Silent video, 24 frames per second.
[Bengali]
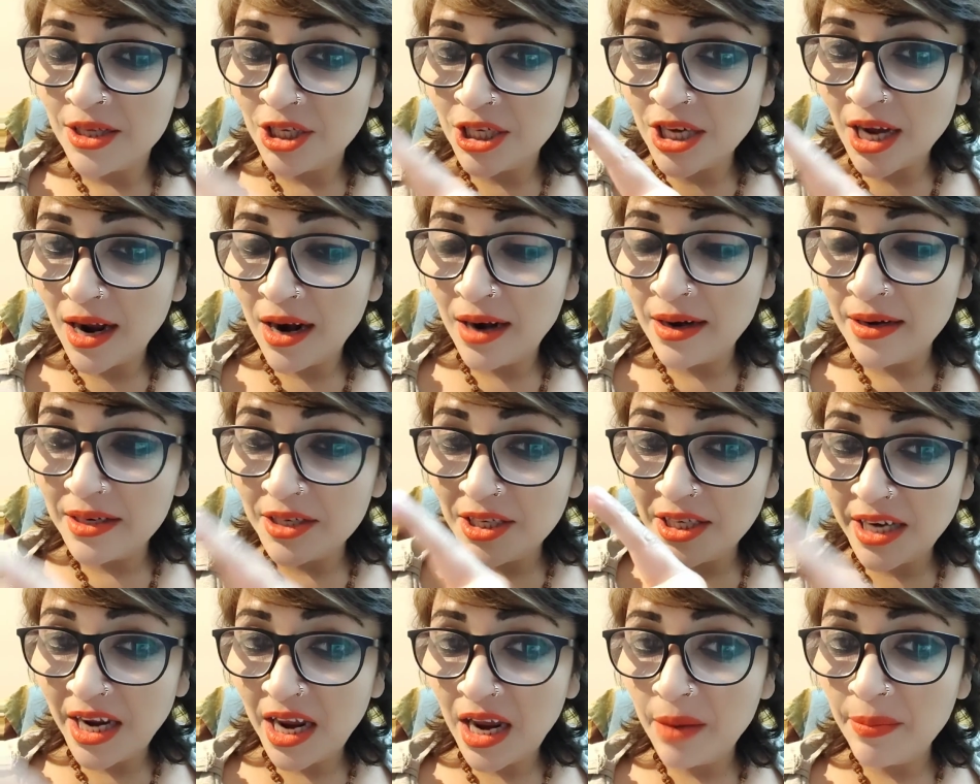যার
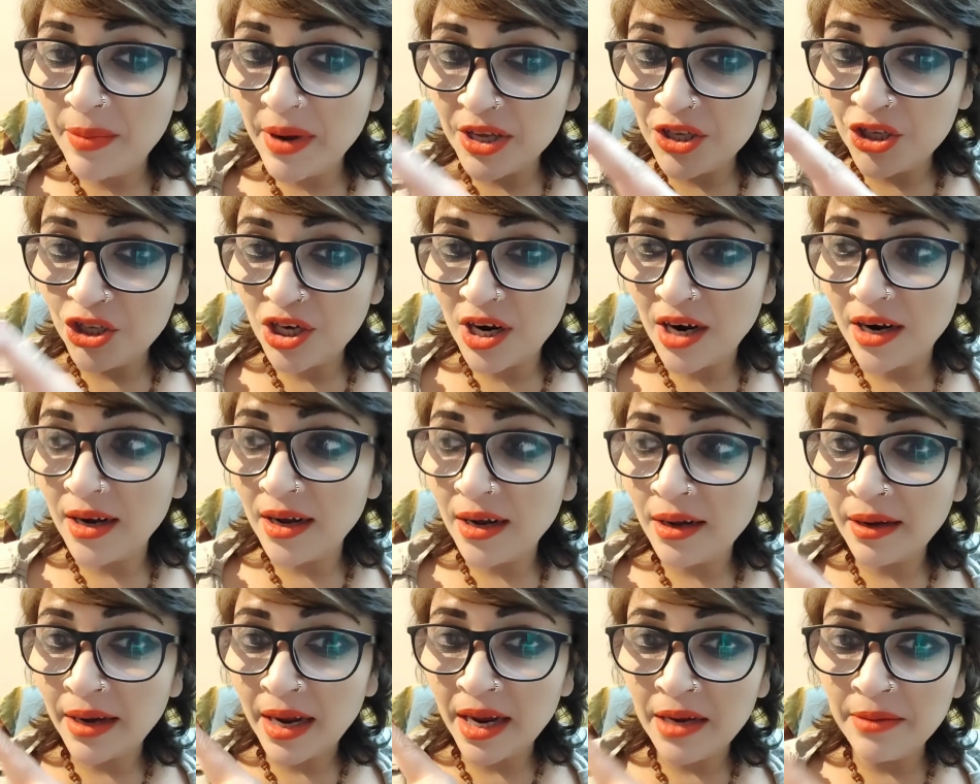যে বা যারা
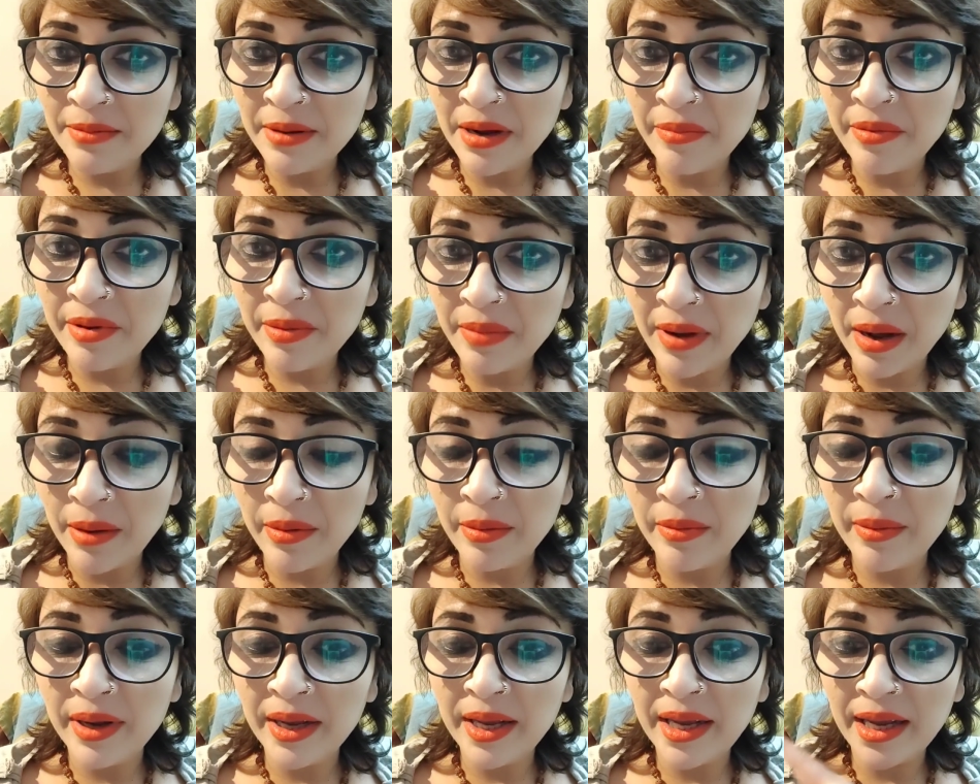এইভাবে বাবা
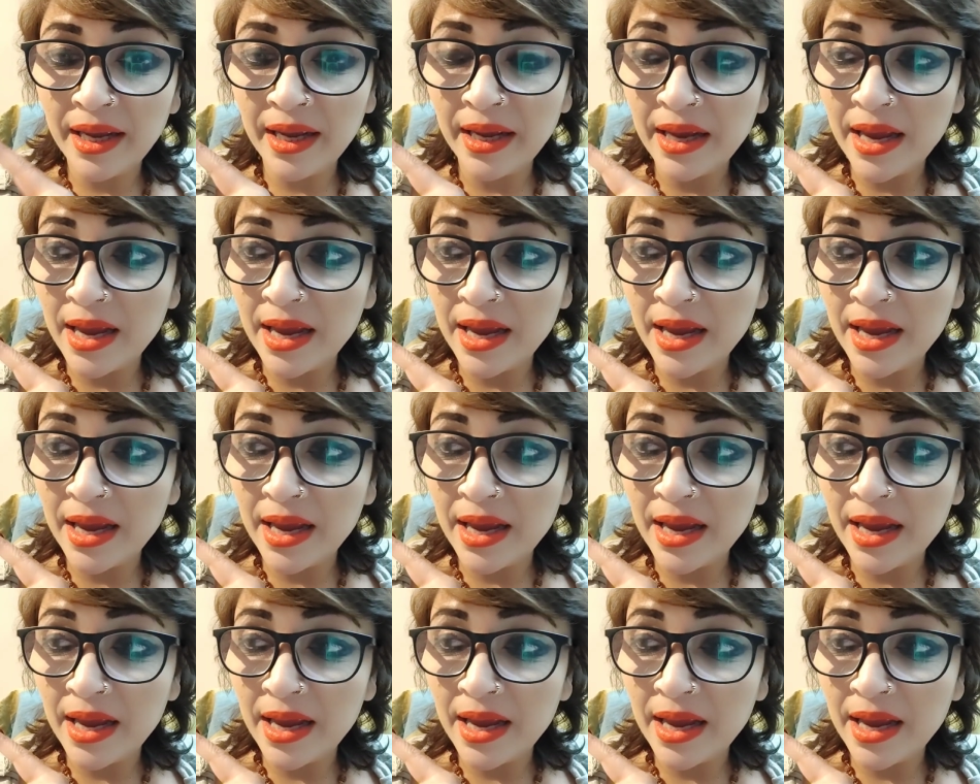মাকে